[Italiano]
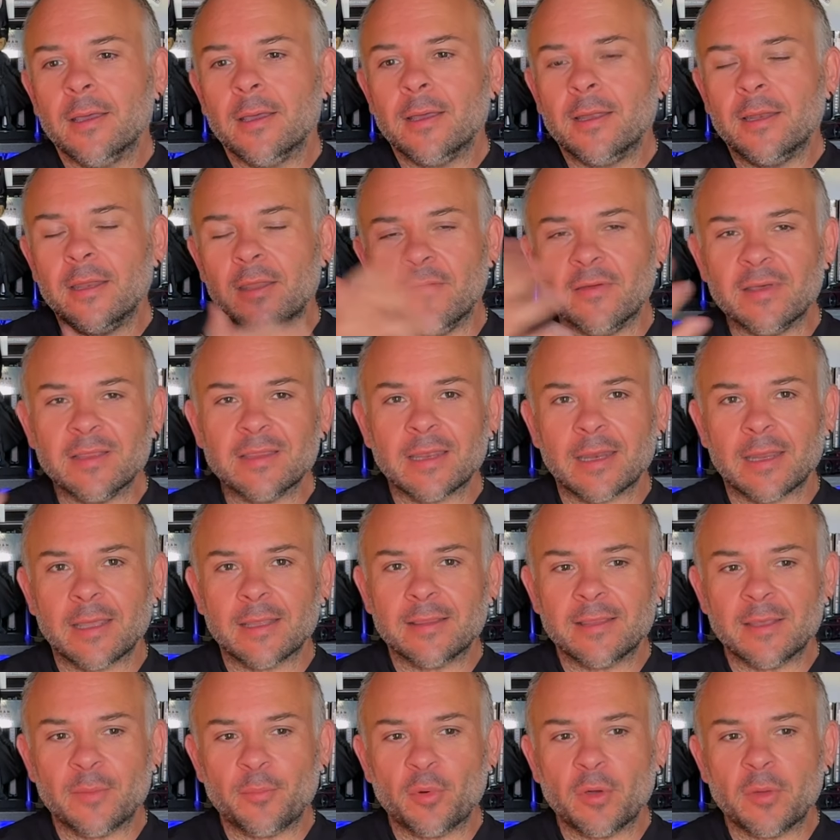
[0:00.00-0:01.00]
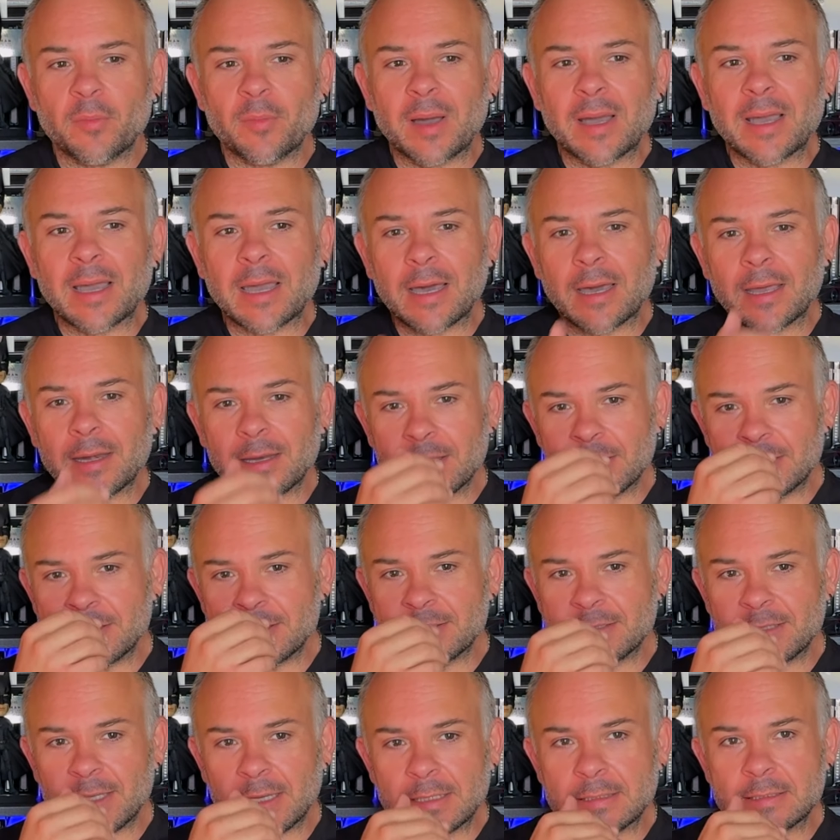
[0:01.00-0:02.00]
li vedrete poi magari a
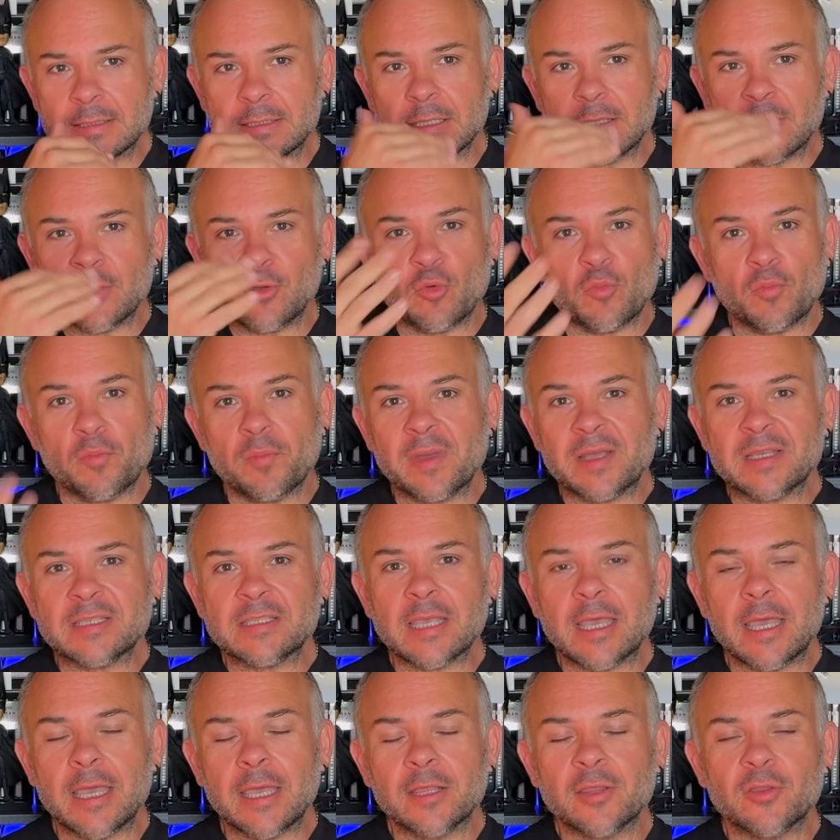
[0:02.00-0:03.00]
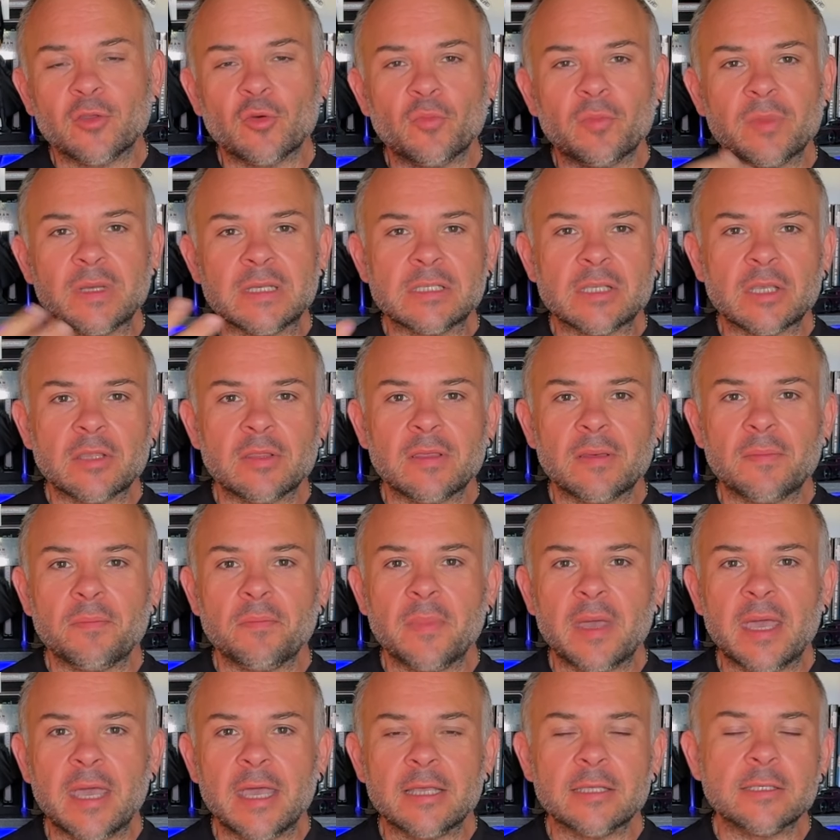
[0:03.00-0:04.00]
distanza di un mesetto, un mesetto e
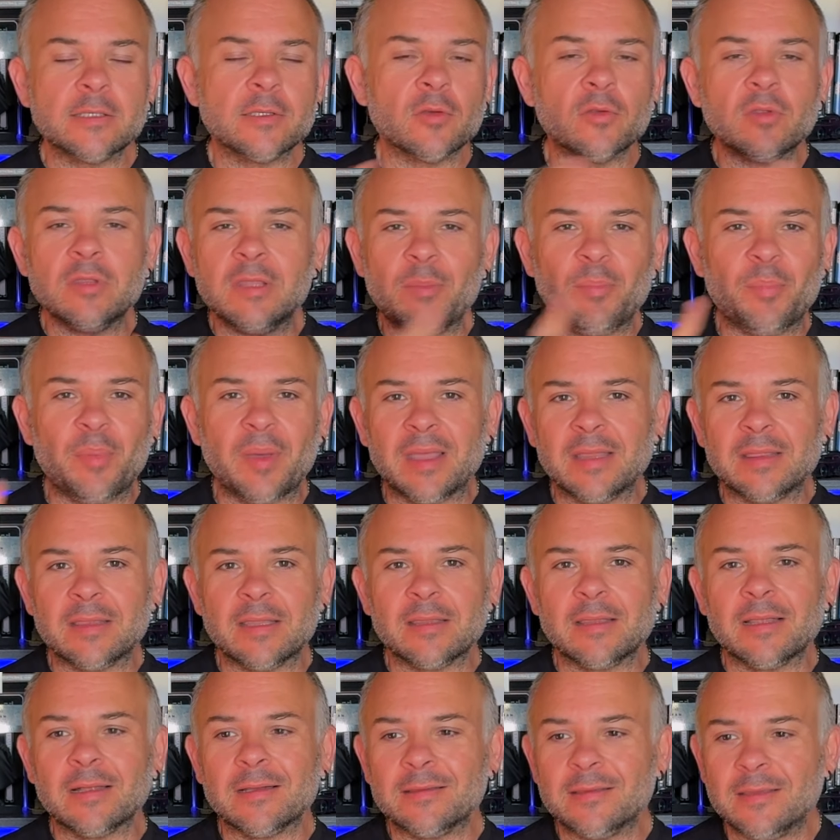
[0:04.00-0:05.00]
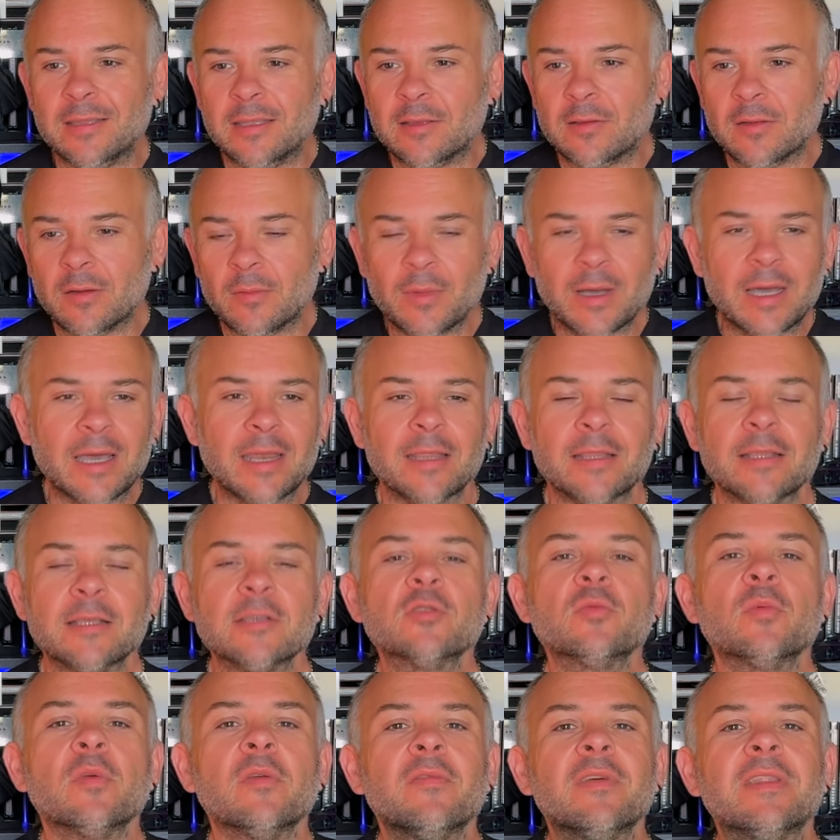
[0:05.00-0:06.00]
mezzo, dipende dal titolo, magari
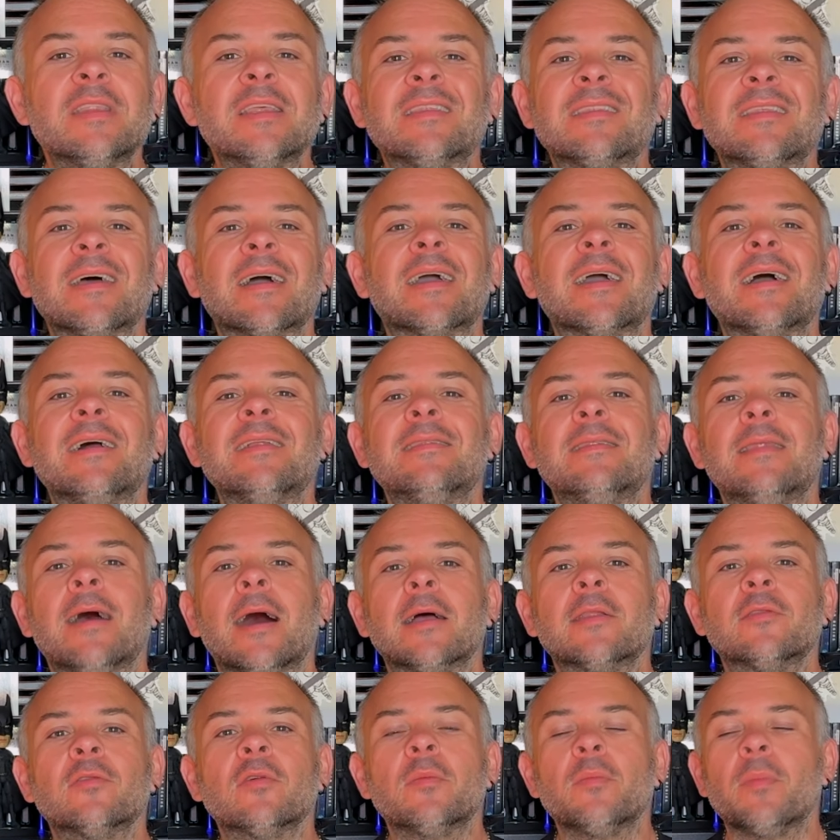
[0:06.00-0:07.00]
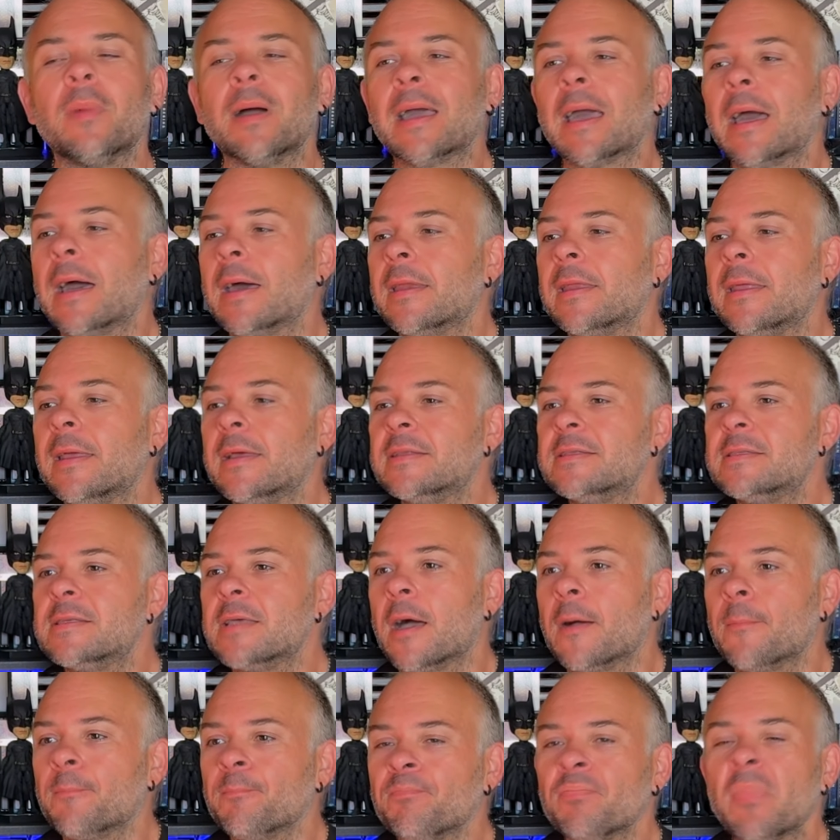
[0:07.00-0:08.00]
adesso mi vedete accaldato e magari è
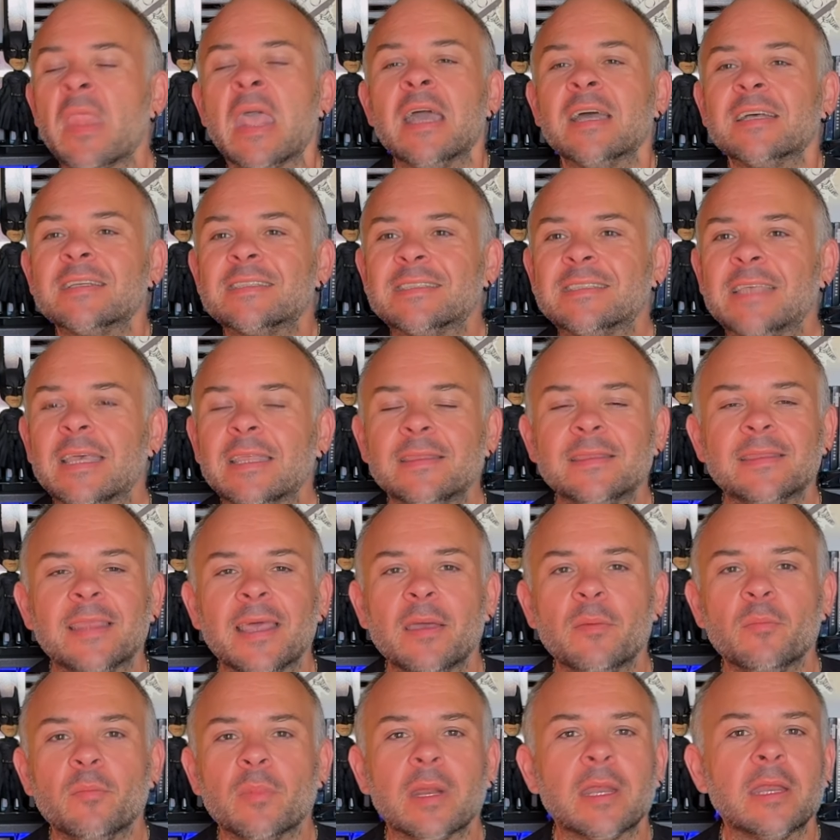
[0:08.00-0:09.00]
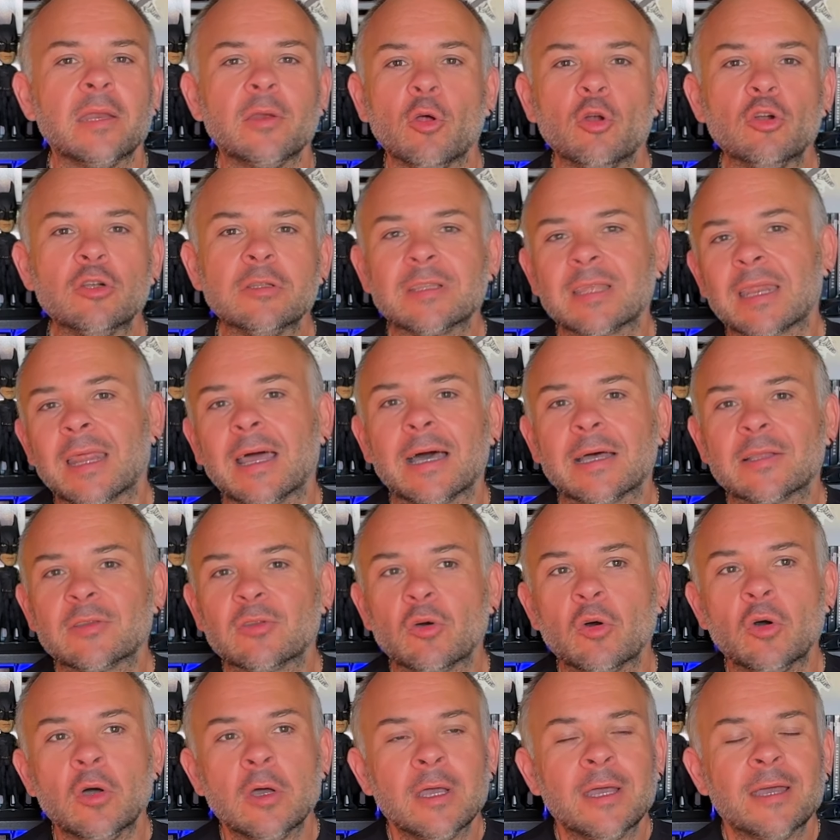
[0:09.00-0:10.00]
già settembre
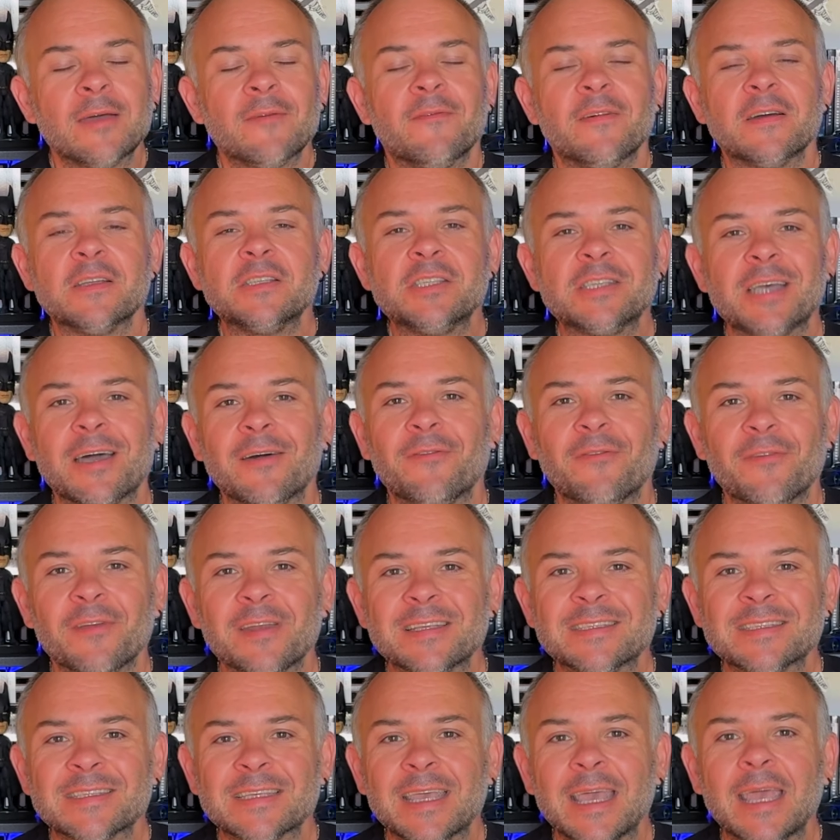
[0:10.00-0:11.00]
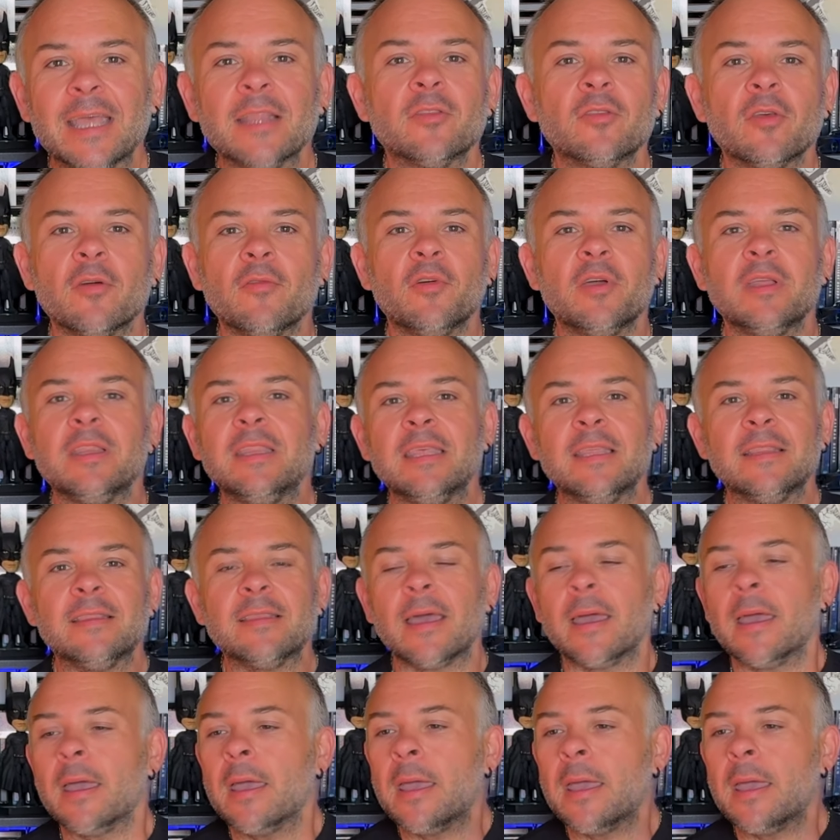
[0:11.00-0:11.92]
inoltrato, fa già freschetto e voi dite